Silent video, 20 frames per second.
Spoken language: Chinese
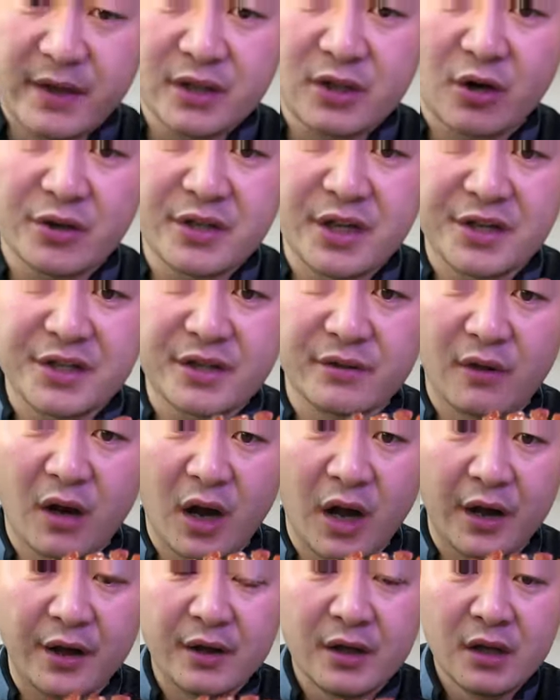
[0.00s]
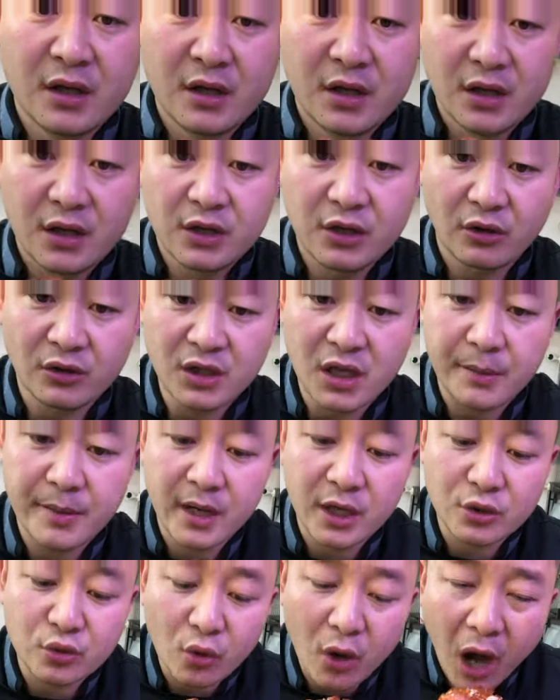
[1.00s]
称为膏蟹之王啊，膏特
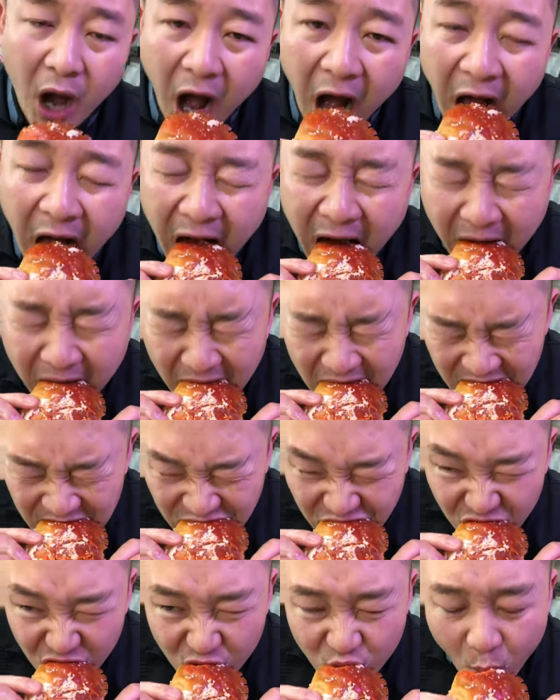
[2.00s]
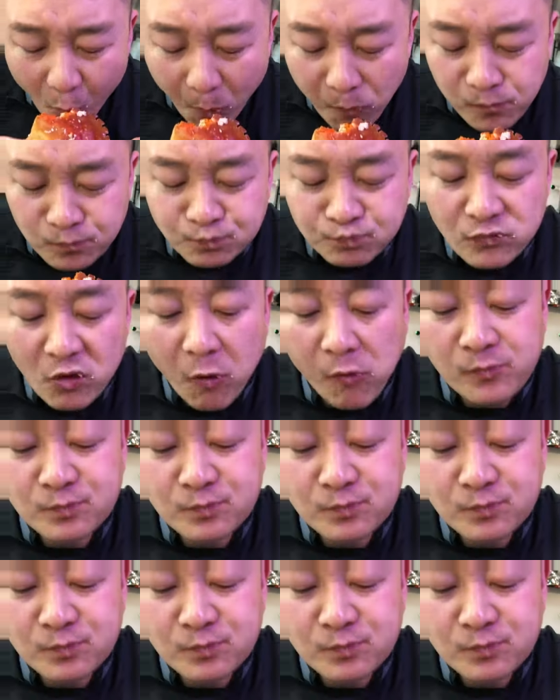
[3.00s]
别的多哈，嗯，